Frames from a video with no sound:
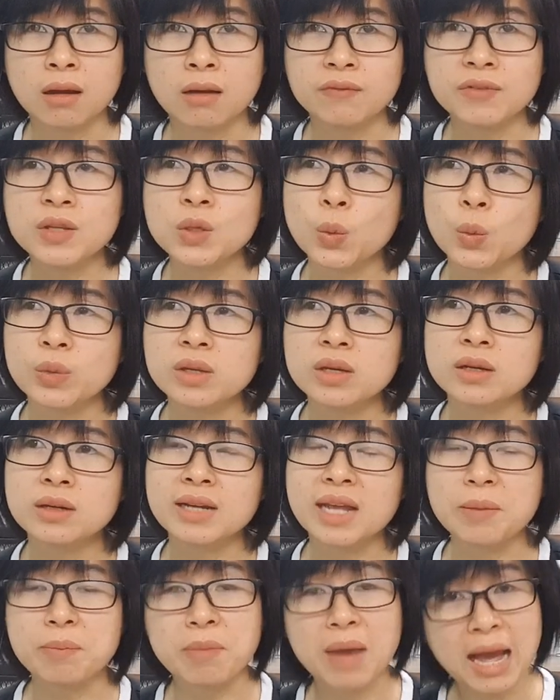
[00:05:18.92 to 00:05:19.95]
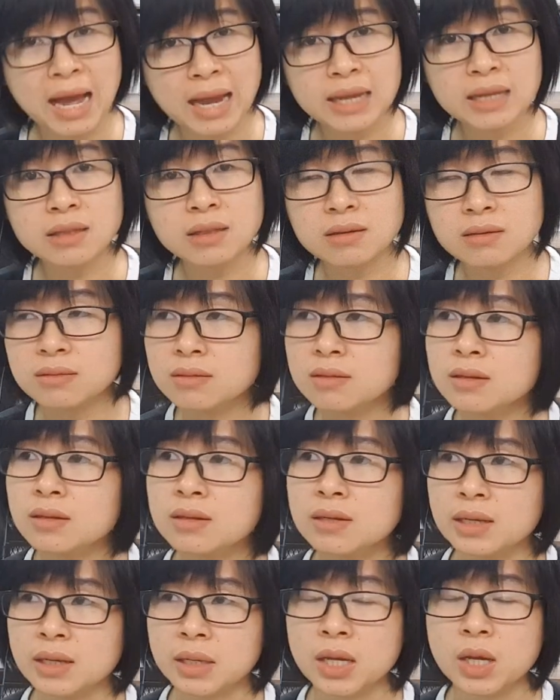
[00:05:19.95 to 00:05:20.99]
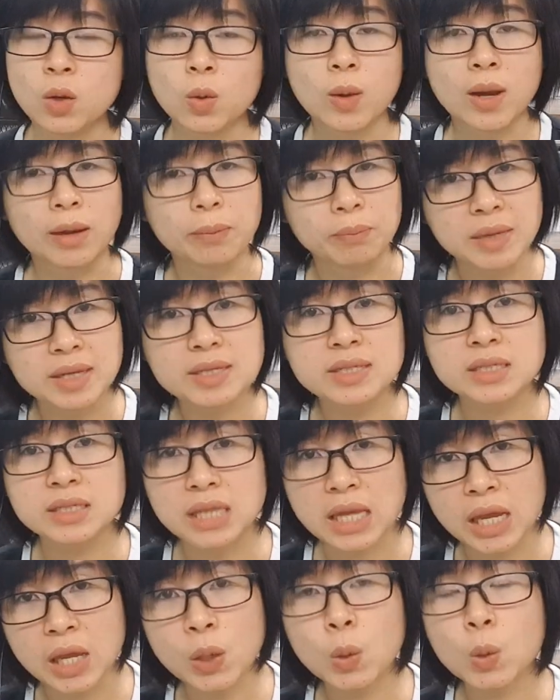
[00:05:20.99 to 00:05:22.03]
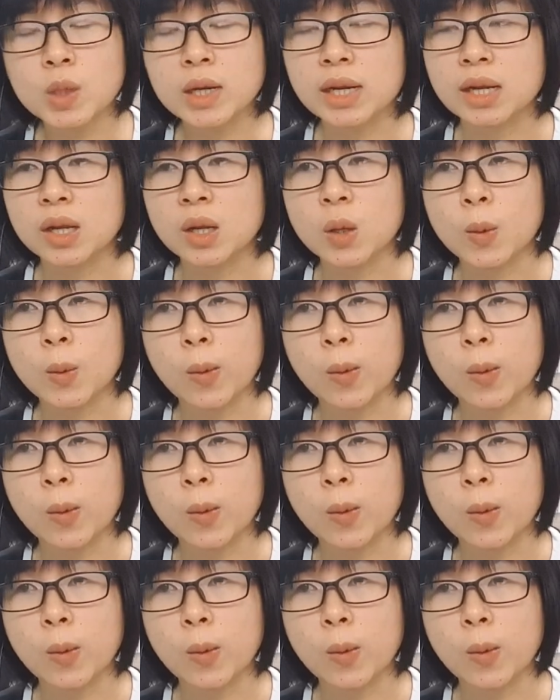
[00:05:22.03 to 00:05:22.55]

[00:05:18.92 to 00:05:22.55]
Ví dụ như để mái thưa nè, hoặc mái xéo nè,